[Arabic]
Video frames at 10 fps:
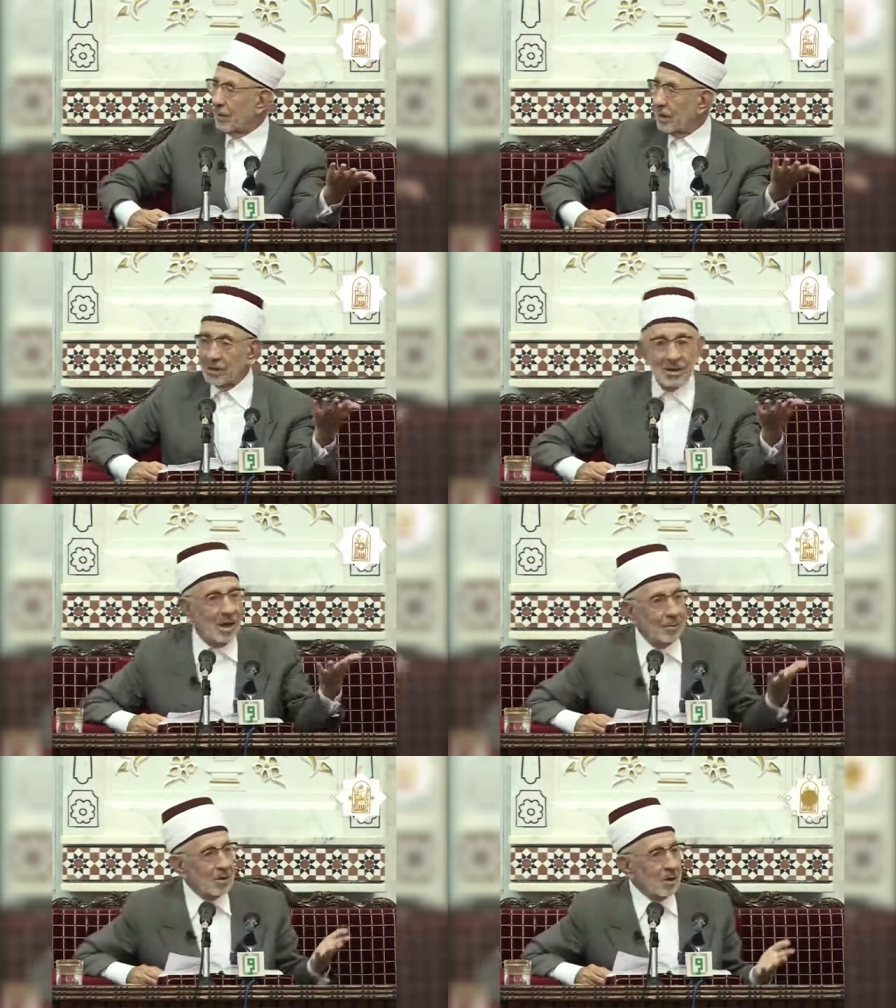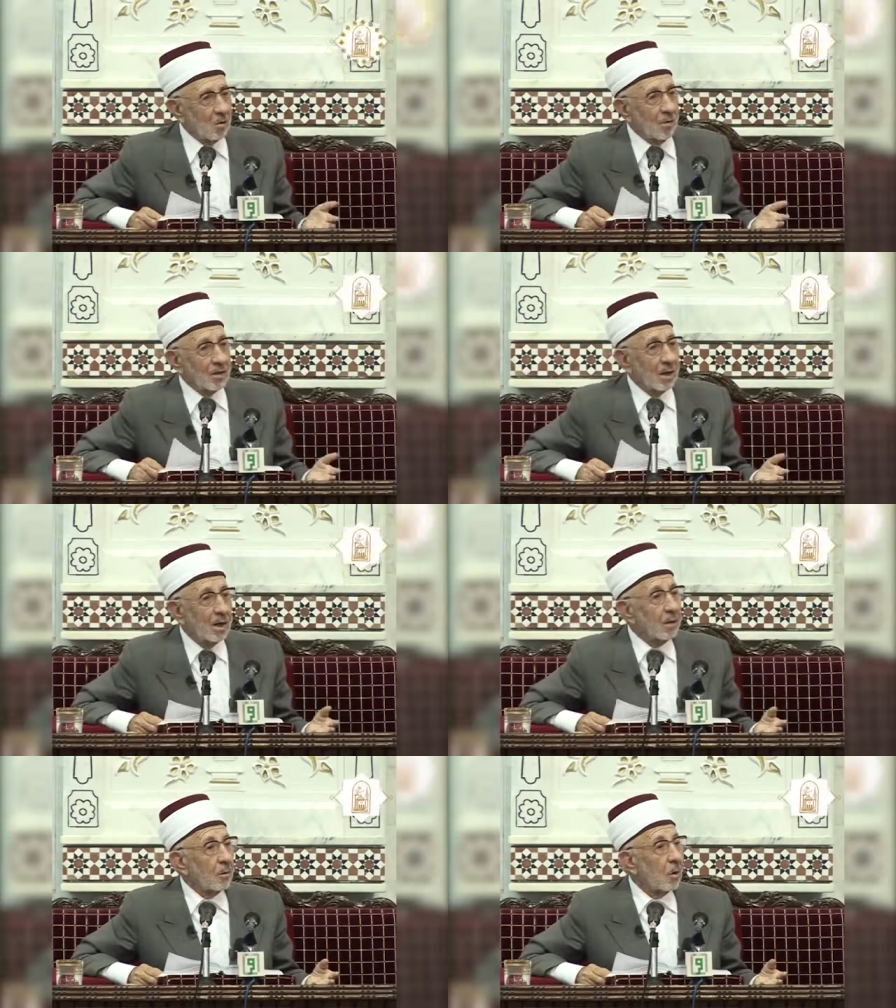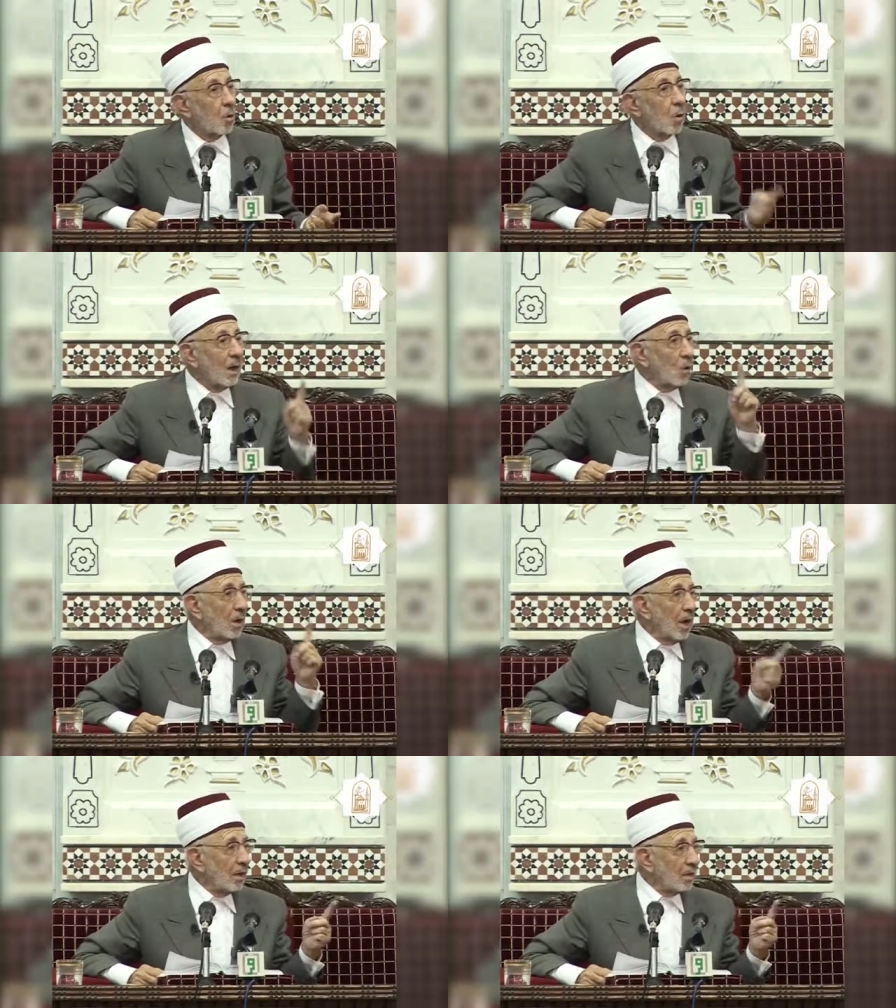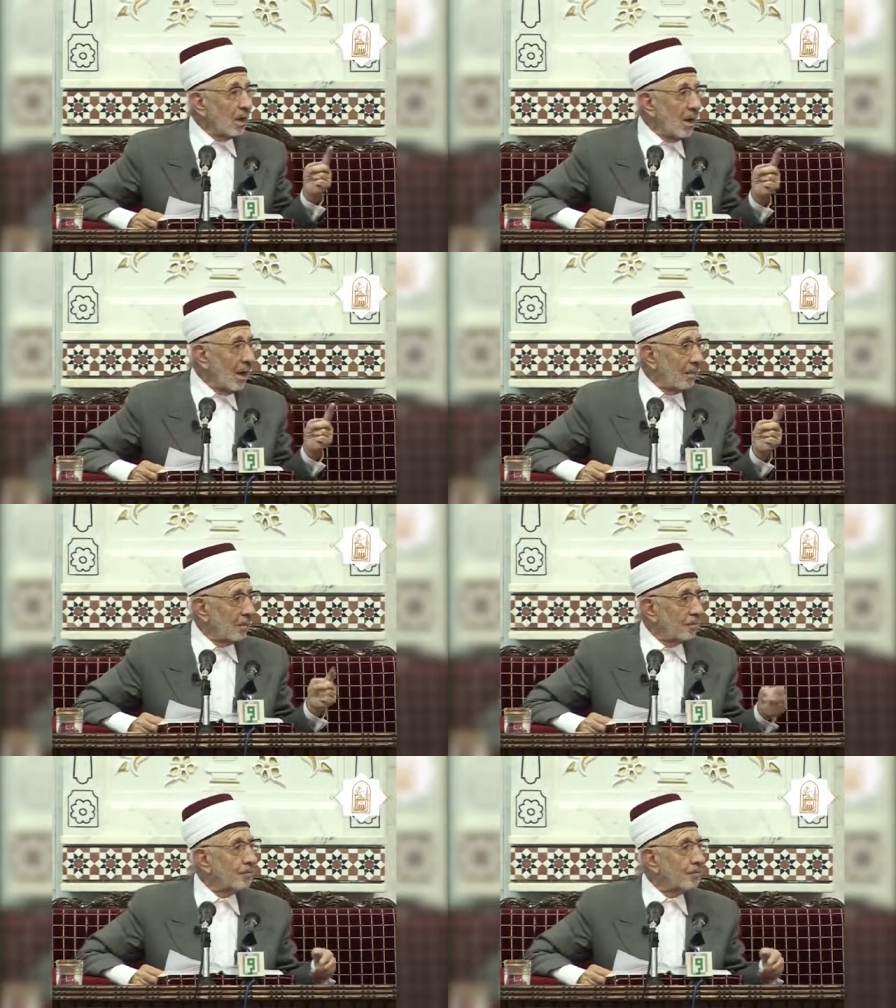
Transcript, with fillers: بالإسلام شرفت ولولا الإسلام